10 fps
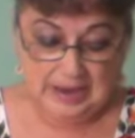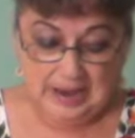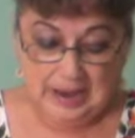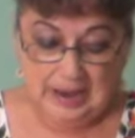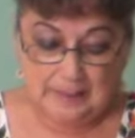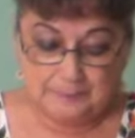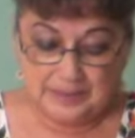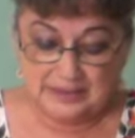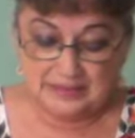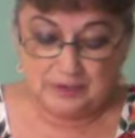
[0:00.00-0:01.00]
La
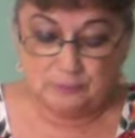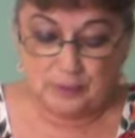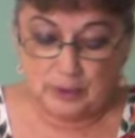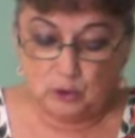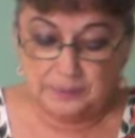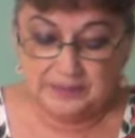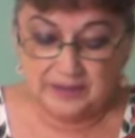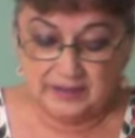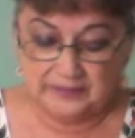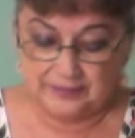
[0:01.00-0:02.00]
piedra fue
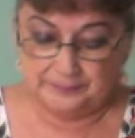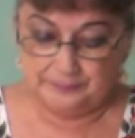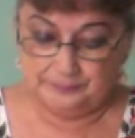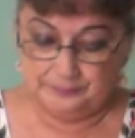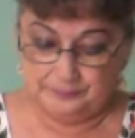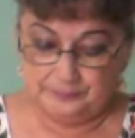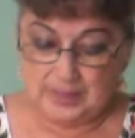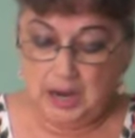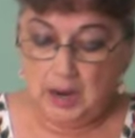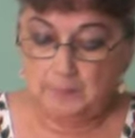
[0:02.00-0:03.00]
olvidada.
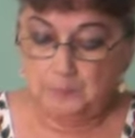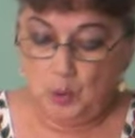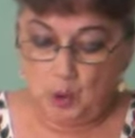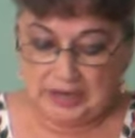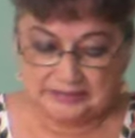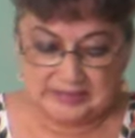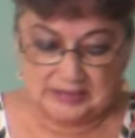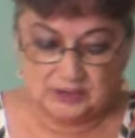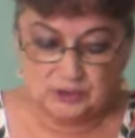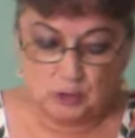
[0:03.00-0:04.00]
Poca
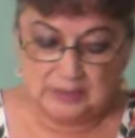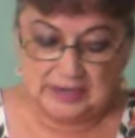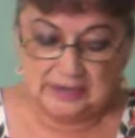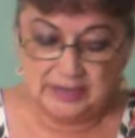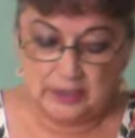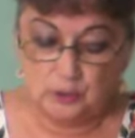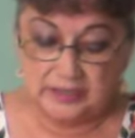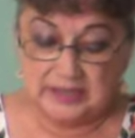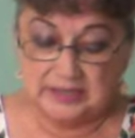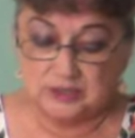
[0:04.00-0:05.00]
atención le dieron
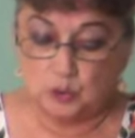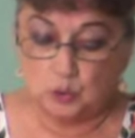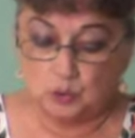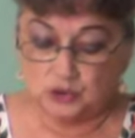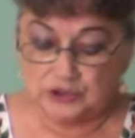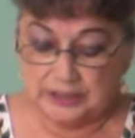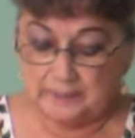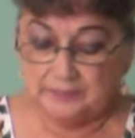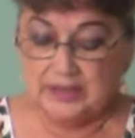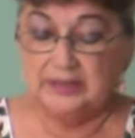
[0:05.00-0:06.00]
quienes
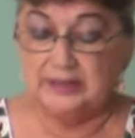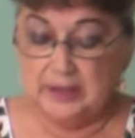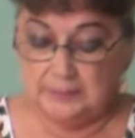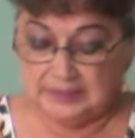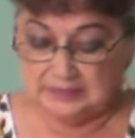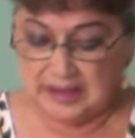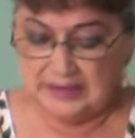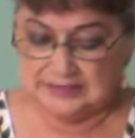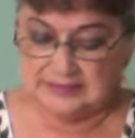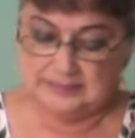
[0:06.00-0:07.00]
conocían de
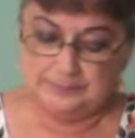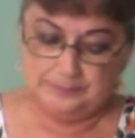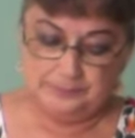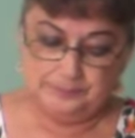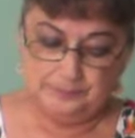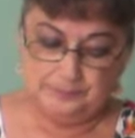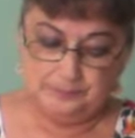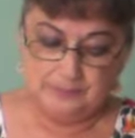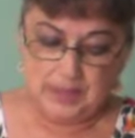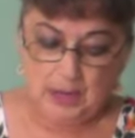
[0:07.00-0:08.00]
metales.
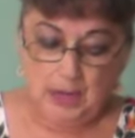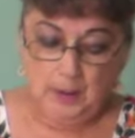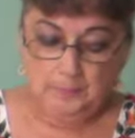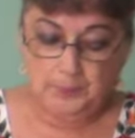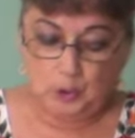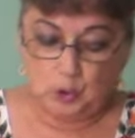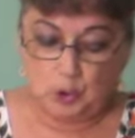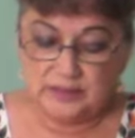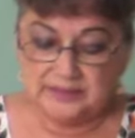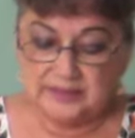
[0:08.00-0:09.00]
Por
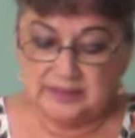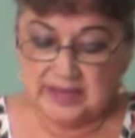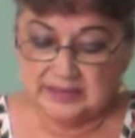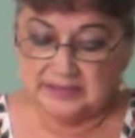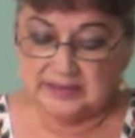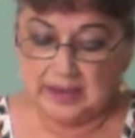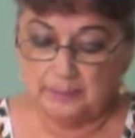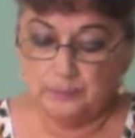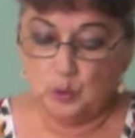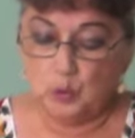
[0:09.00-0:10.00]

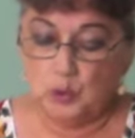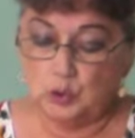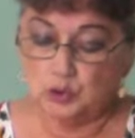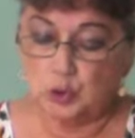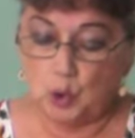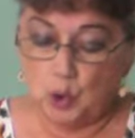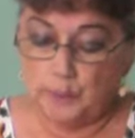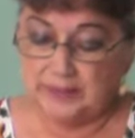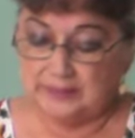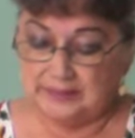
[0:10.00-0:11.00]
coincidencia, unos
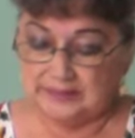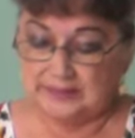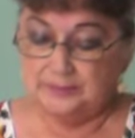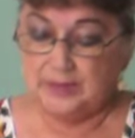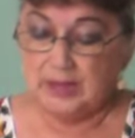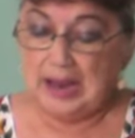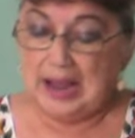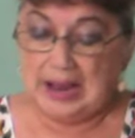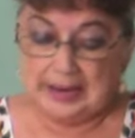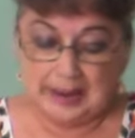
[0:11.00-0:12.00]
jóvenes
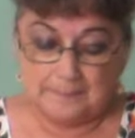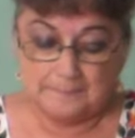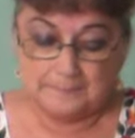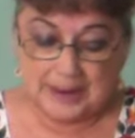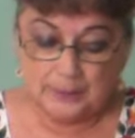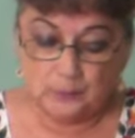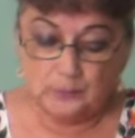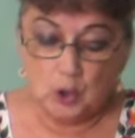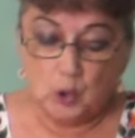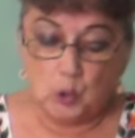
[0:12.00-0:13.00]
acamparon
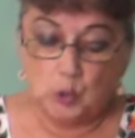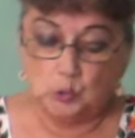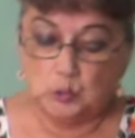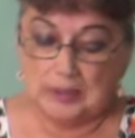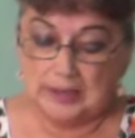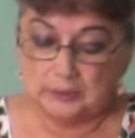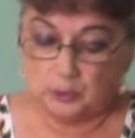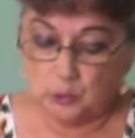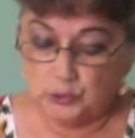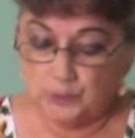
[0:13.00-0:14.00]
junto al
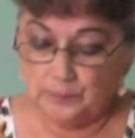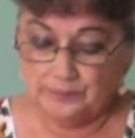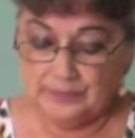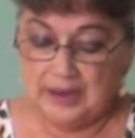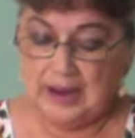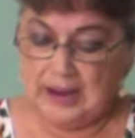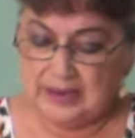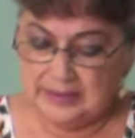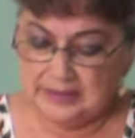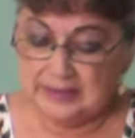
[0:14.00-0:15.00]
arroyo
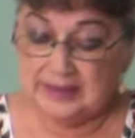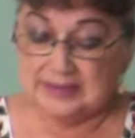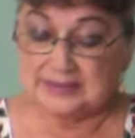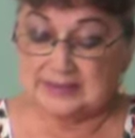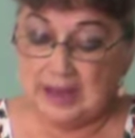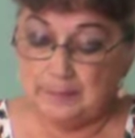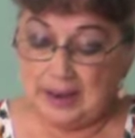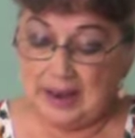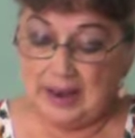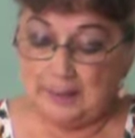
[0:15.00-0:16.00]
Ahí
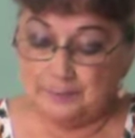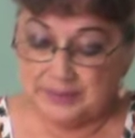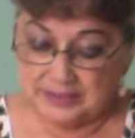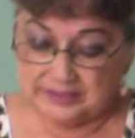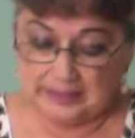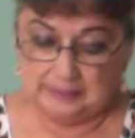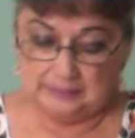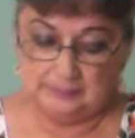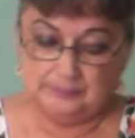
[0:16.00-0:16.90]
estaba la piedra.